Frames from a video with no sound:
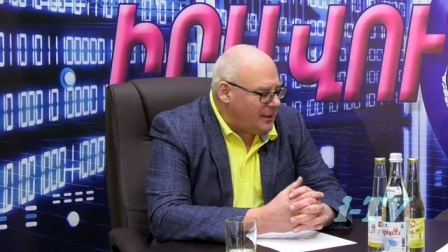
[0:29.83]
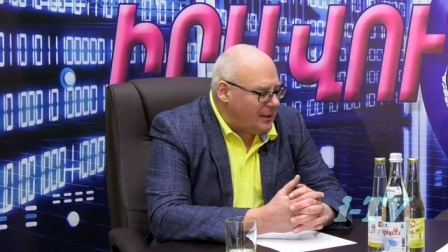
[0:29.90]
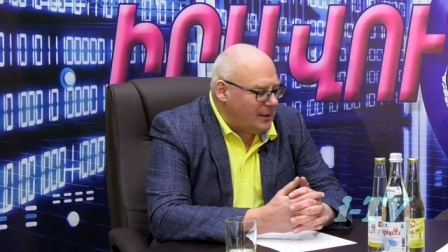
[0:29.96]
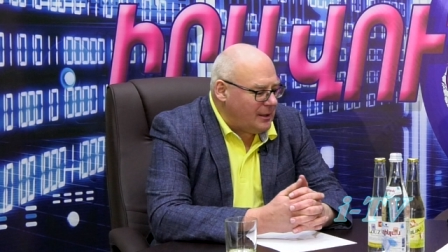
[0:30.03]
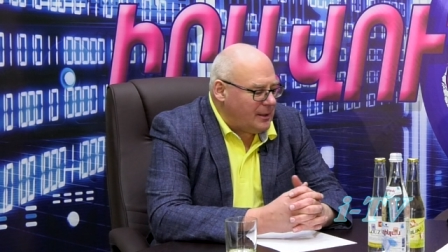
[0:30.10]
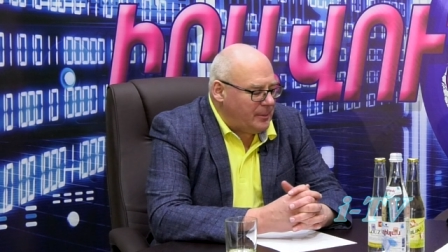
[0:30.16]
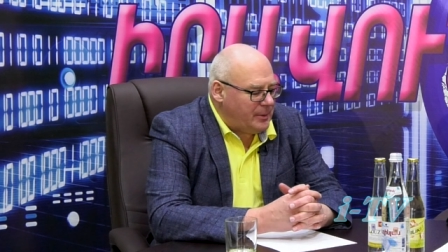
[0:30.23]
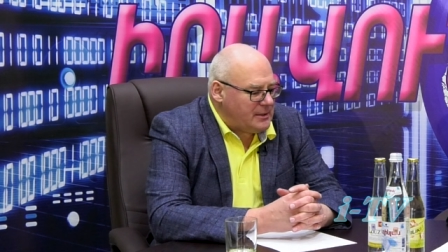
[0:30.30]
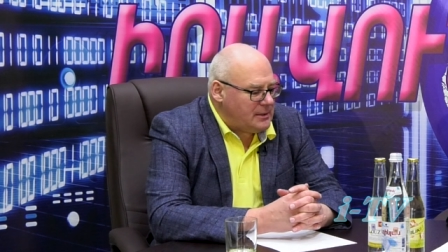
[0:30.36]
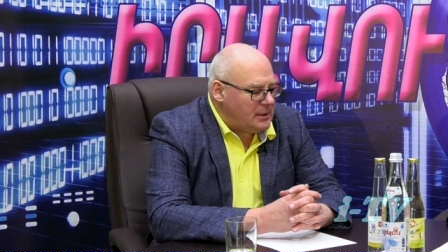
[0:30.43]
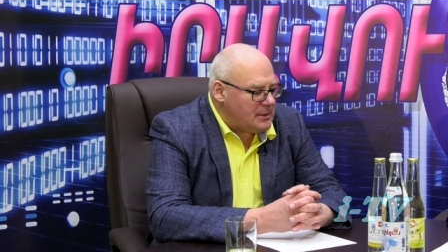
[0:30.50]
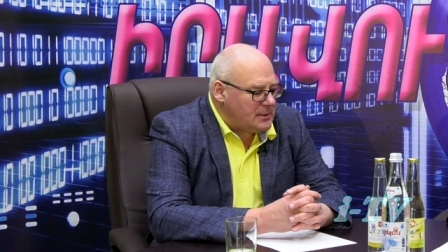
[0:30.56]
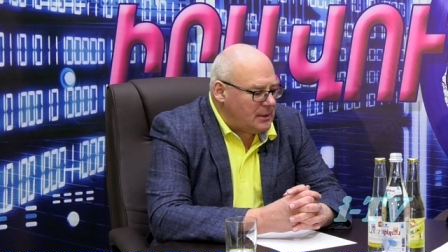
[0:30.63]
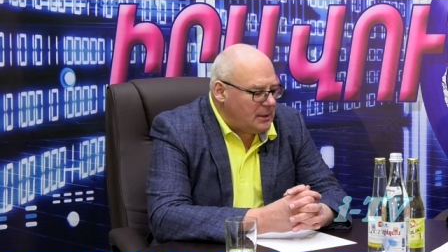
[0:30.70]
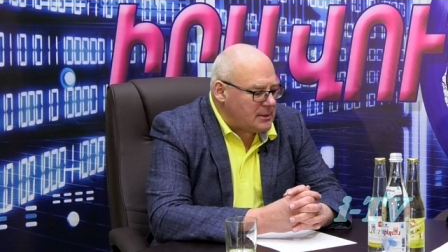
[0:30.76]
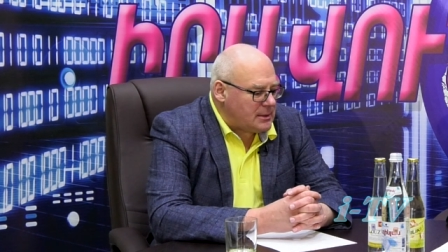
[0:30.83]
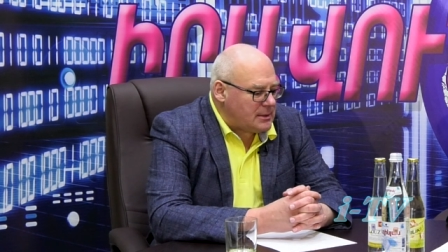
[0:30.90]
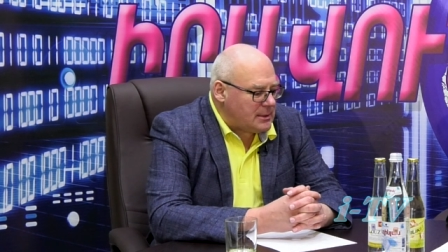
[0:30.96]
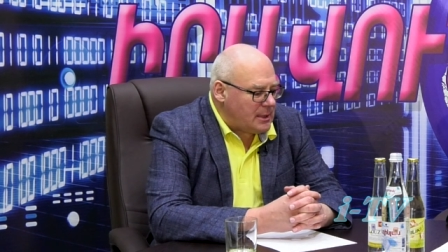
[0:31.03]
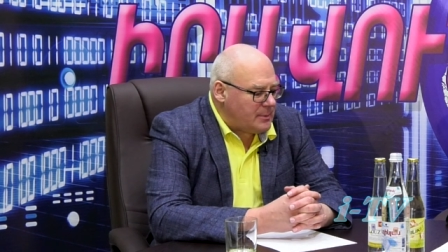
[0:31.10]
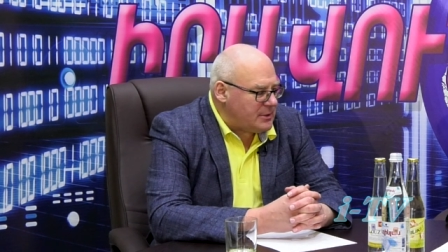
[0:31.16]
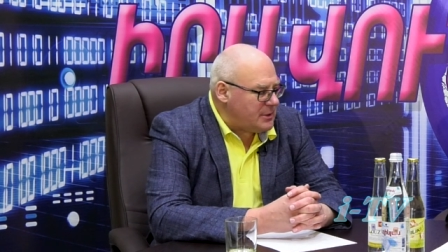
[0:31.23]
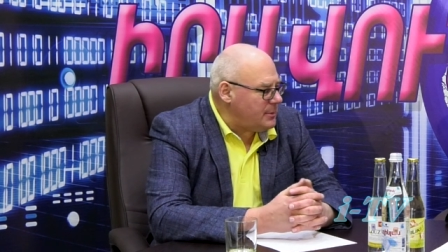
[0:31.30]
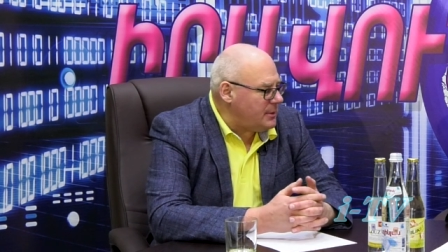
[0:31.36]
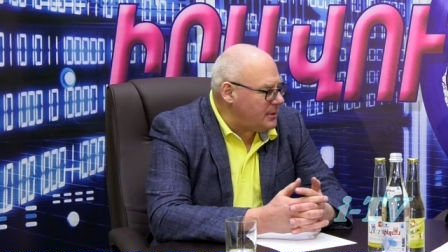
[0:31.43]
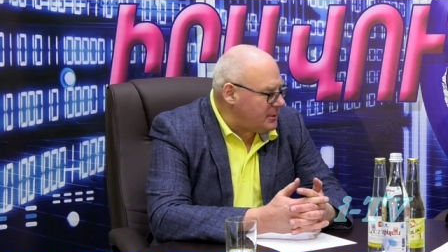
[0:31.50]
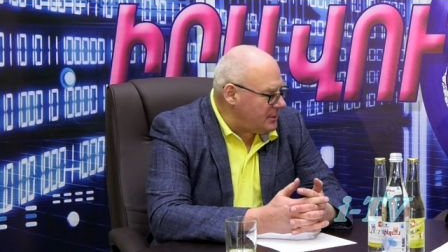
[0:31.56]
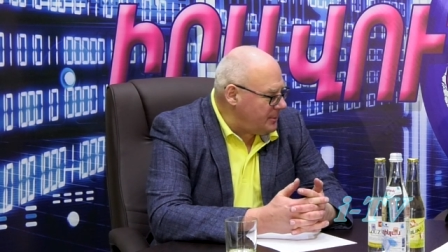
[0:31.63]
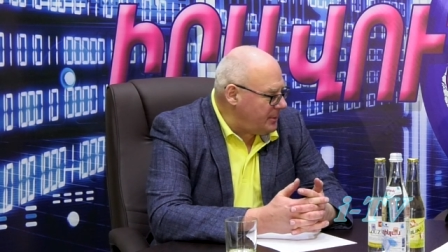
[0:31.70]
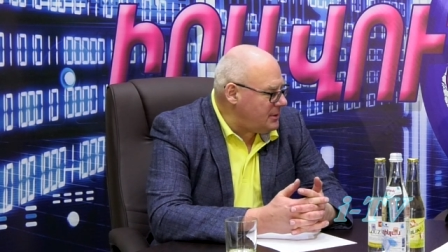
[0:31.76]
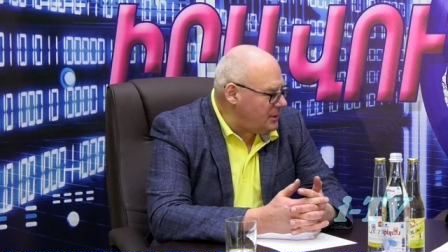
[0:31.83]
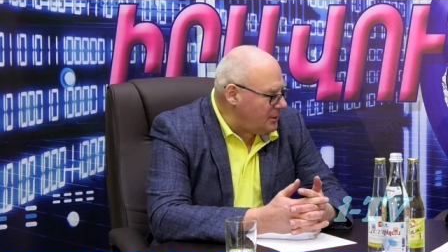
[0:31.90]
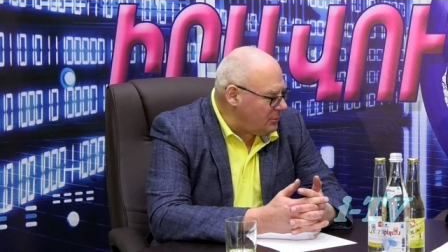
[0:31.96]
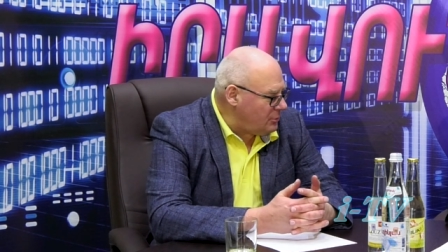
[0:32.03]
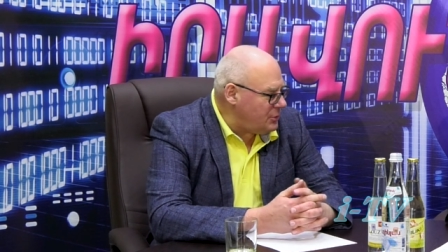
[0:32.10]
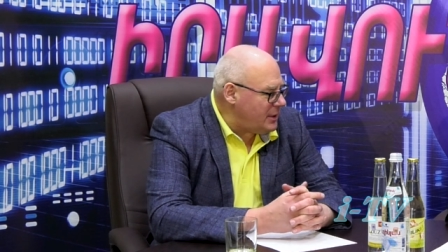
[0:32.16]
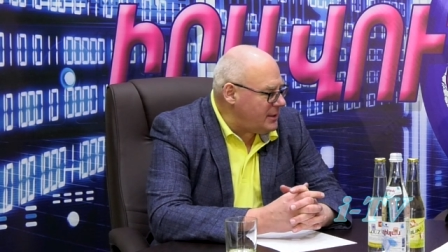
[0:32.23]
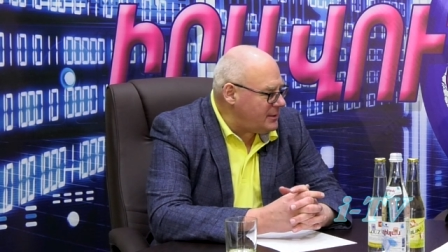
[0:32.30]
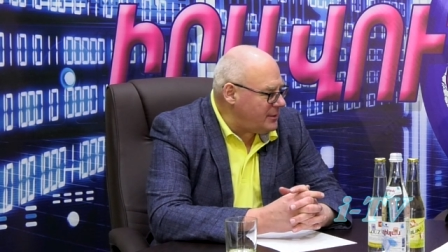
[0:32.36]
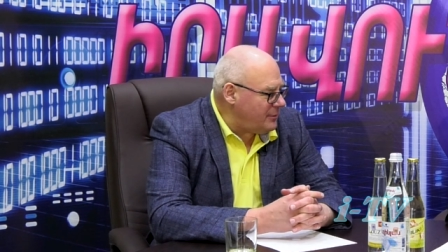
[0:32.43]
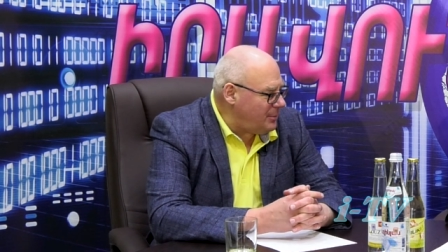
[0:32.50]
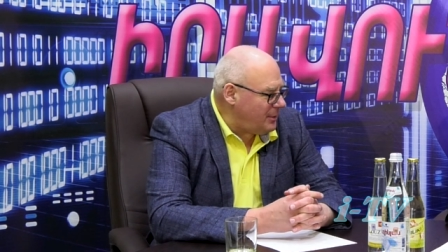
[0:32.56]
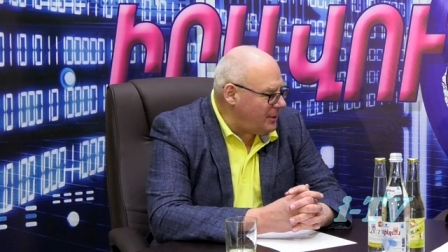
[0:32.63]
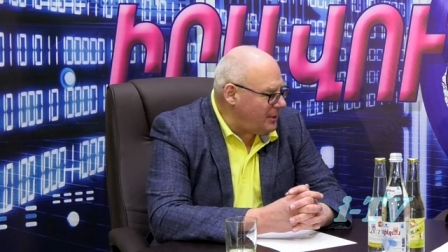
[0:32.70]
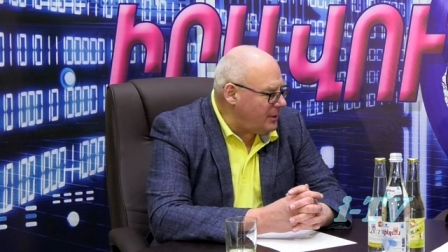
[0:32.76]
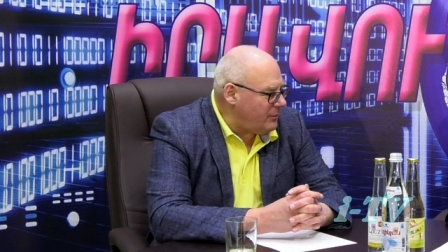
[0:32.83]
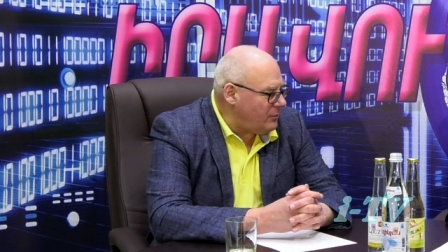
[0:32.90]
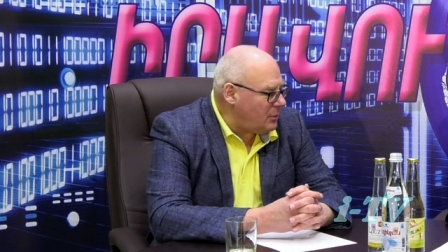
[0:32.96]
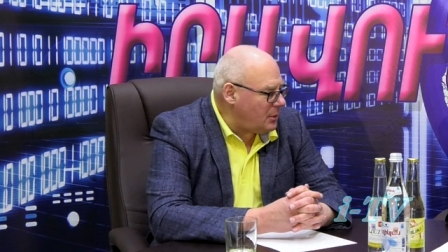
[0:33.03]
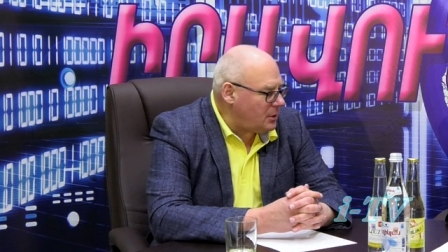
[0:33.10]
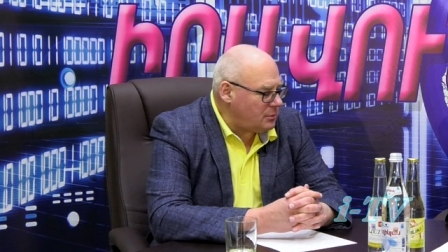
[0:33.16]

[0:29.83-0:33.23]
э, президент Зеленский сам себе запретил участие в переговорах.